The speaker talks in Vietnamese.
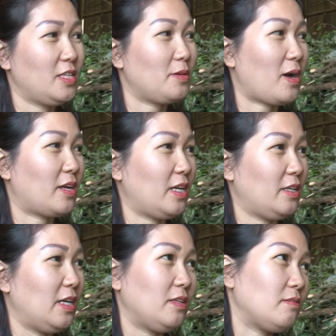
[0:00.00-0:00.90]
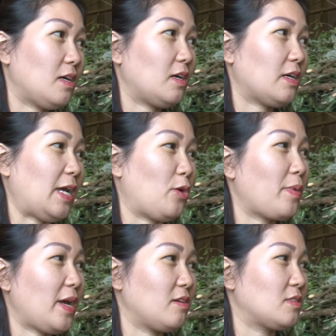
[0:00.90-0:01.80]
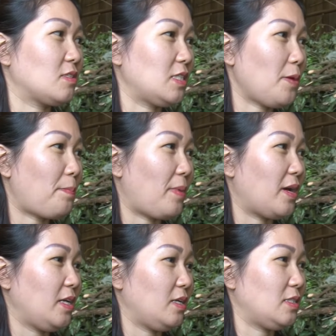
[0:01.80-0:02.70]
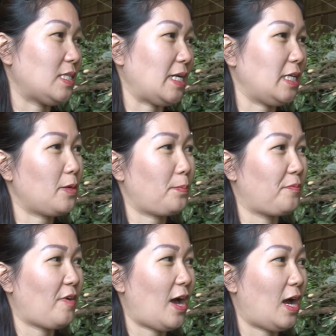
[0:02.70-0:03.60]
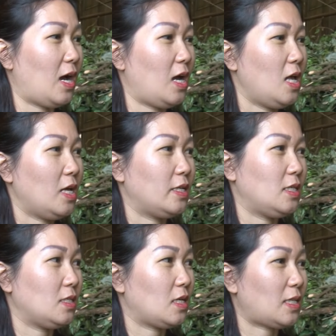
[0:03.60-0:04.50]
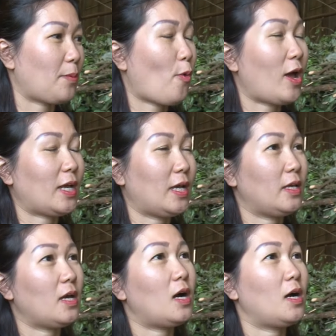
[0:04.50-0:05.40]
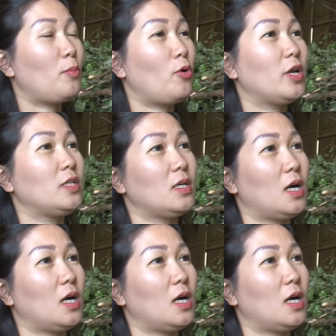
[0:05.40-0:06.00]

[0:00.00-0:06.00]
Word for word: nhưng mà để đến ngày hôm nay được trực tiếp mà để trải nghiệm và để tham quan cái mô hình